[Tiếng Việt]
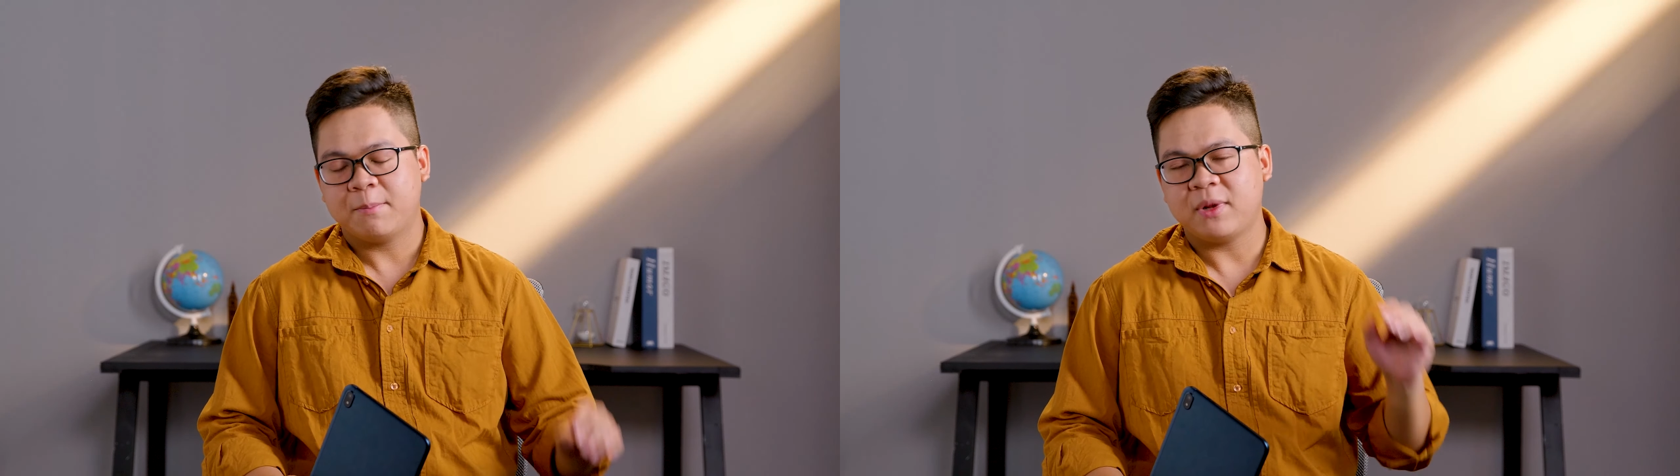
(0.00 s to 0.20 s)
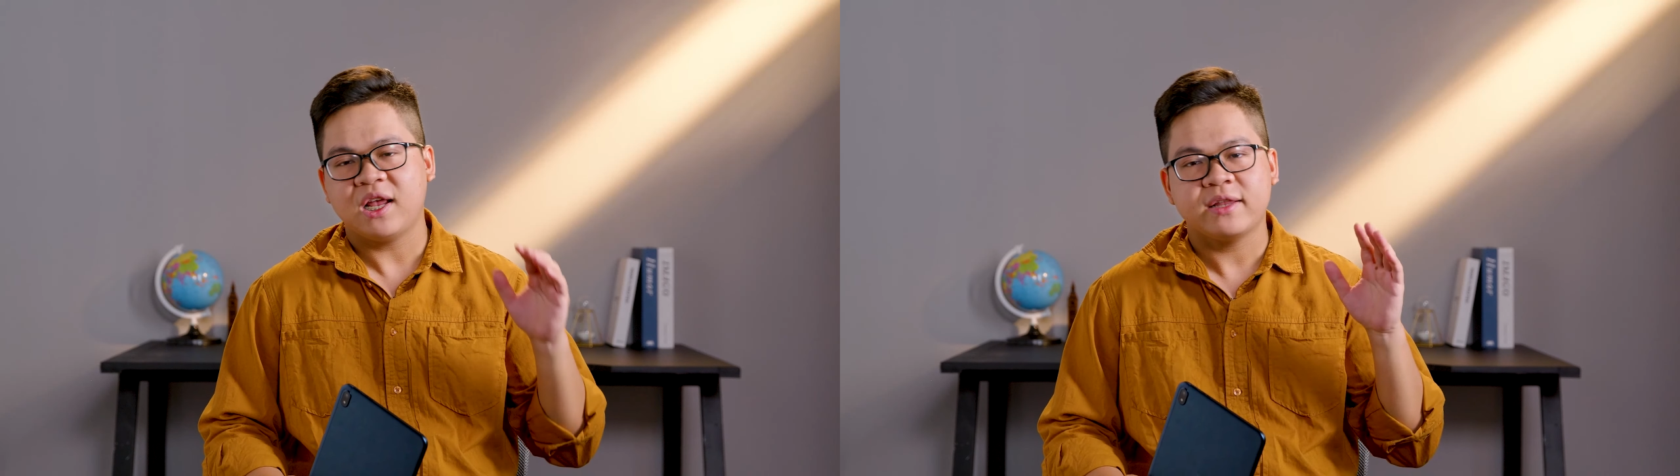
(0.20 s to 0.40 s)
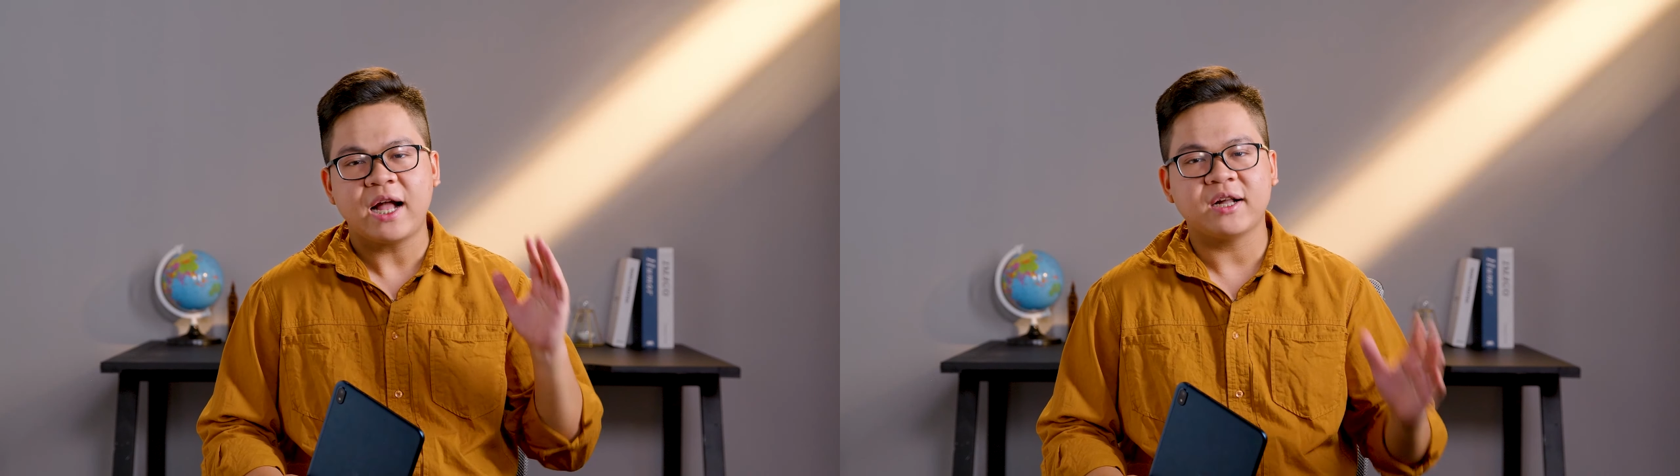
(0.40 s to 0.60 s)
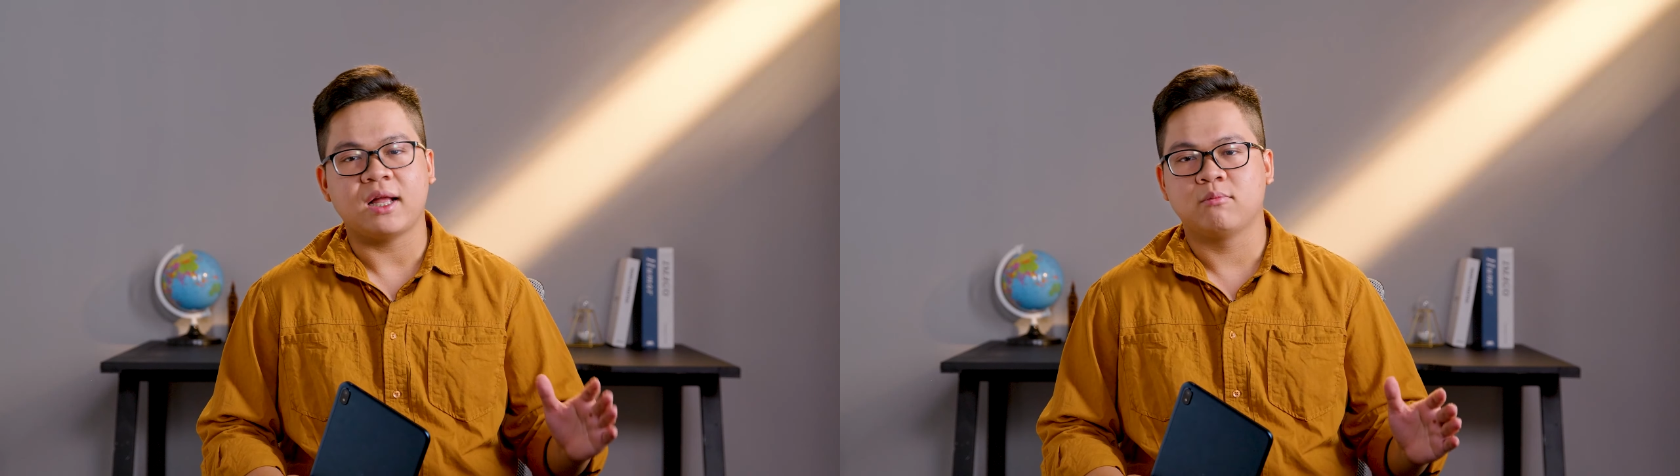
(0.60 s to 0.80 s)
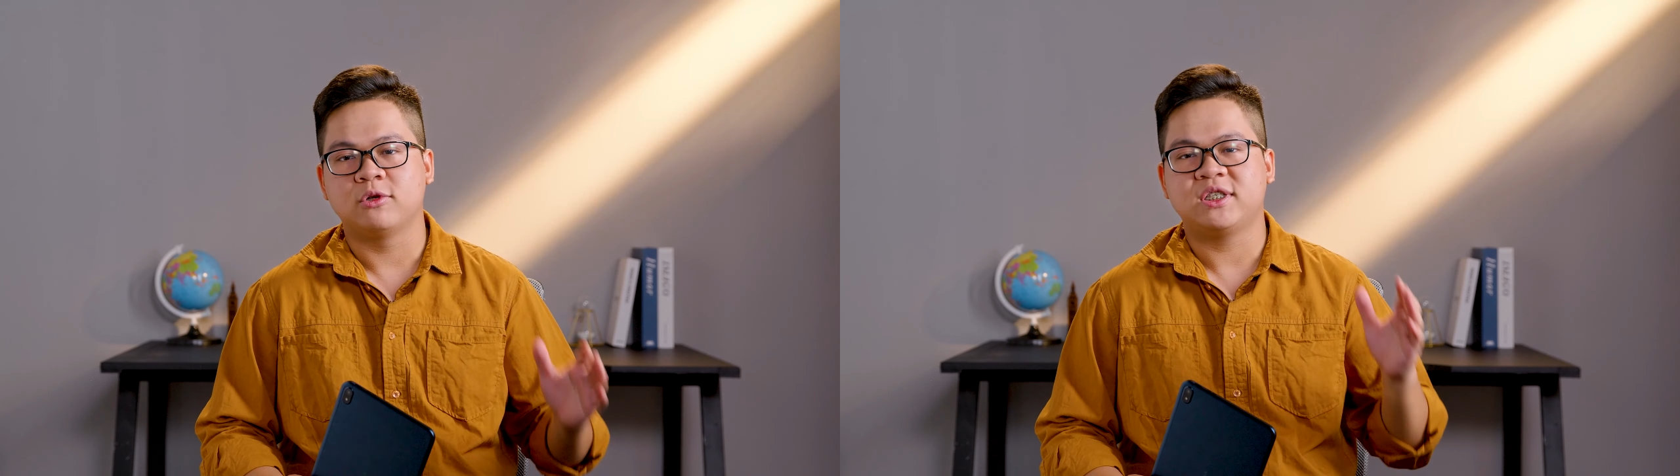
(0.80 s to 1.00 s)
mà lại đang
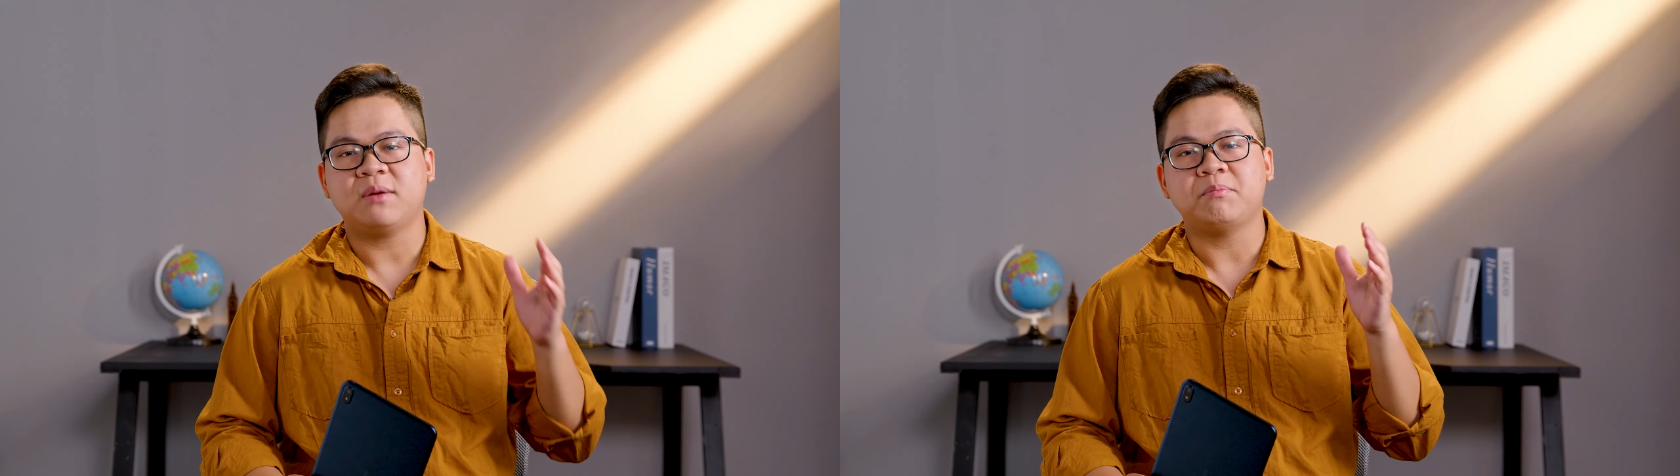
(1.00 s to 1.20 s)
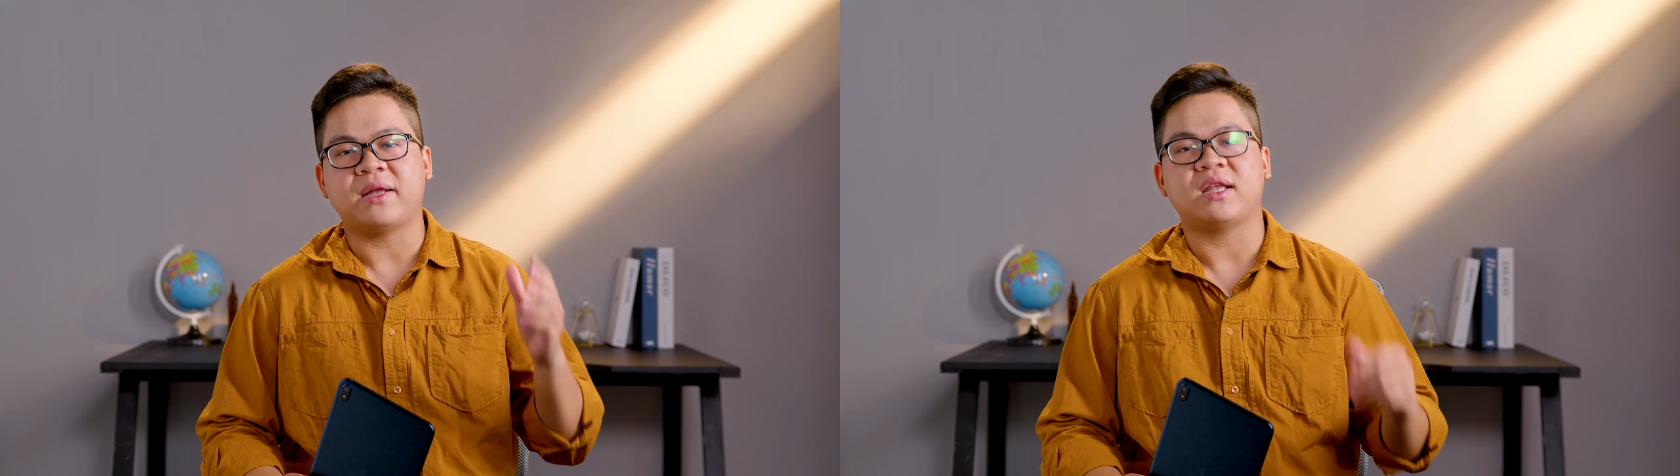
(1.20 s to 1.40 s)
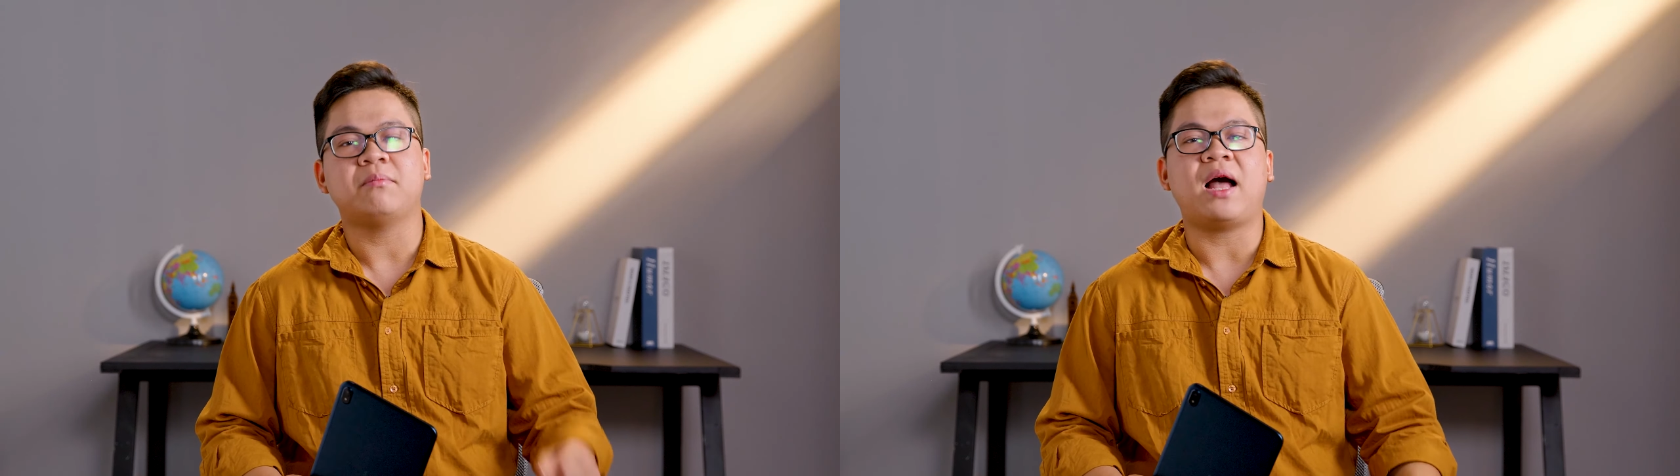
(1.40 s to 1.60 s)
cần một chiếc máy tính